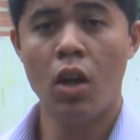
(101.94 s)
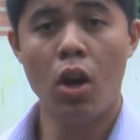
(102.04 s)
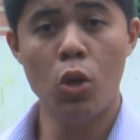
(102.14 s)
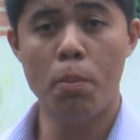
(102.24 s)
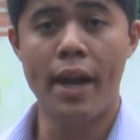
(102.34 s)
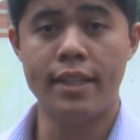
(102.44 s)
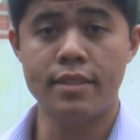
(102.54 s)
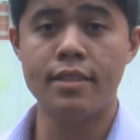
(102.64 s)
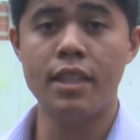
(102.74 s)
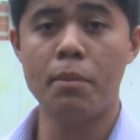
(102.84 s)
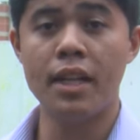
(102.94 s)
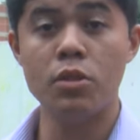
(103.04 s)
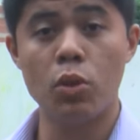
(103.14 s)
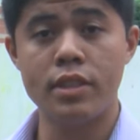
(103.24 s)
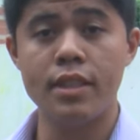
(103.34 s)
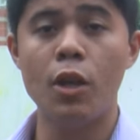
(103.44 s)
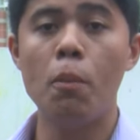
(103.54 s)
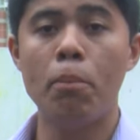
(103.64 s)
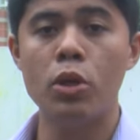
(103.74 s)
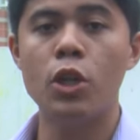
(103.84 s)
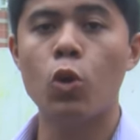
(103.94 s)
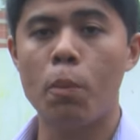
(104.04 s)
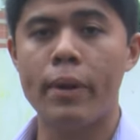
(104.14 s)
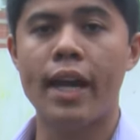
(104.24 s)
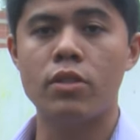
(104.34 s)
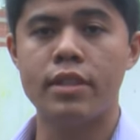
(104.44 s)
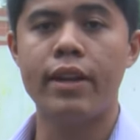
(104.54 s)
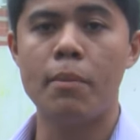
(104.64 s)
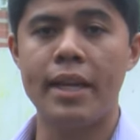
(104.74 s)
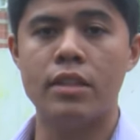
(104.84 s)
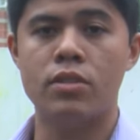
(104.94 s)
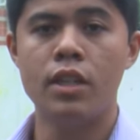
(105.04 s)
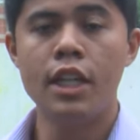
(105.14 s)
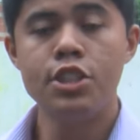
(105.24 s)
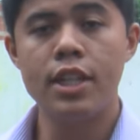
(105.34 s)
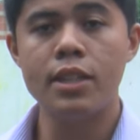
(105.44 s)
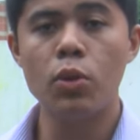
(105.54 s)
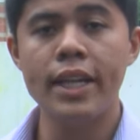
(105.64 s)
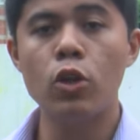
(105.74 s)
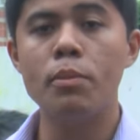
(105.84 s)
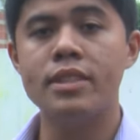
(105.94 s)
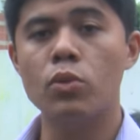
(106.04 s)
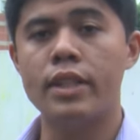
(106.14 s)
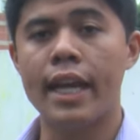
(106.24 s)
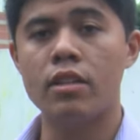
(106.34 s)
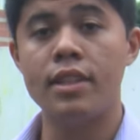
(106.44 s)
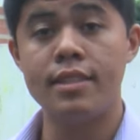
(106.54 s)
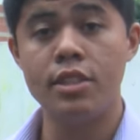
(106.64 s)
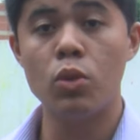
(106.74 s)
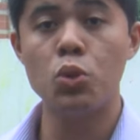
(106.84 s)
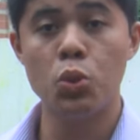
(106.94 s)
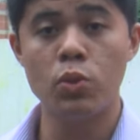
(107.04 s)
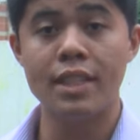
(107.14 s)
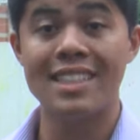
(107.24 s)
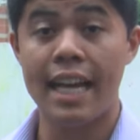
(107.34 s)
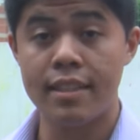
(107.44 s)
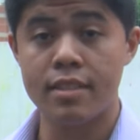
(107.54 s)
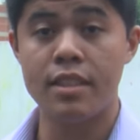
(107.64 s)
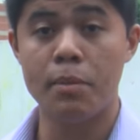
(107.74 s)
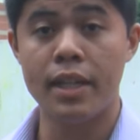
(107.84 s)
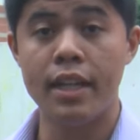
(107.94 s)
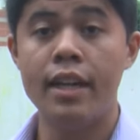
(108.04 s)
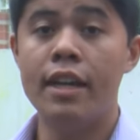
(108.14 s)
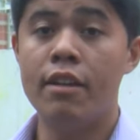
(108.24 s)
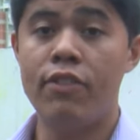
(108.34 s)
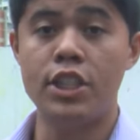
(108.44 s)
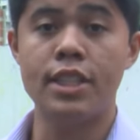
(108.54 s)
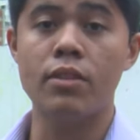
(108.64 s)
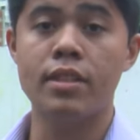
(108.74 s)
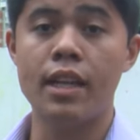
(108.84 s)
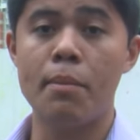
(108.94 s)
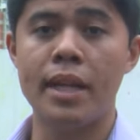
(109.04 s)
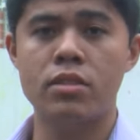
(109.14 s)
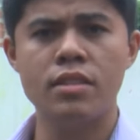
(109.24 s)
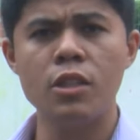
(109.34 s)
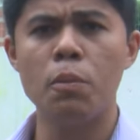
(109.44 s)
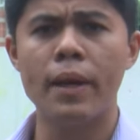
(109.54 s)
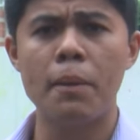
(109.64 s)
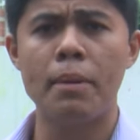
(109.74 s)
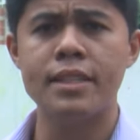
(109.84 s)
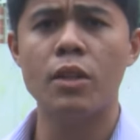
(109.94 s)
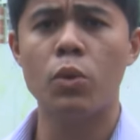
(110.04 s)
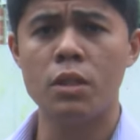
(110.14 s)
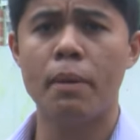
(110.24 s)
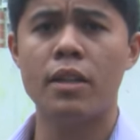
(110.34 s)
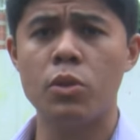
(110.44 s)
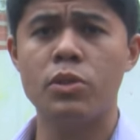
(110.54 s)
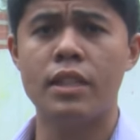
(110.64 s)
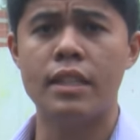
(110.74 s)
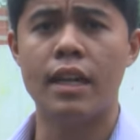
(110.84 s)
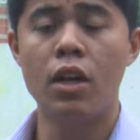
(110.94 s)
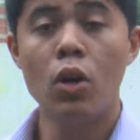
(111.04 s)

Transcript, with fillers: Olha, Humberto, essa semana a torcida não pôde acompanhar os treinamentos. Diretoria e comissão técnica decidiram juntas, essa semana, fechar os treinamentos, tanto para a imprensa quanto para a torcida.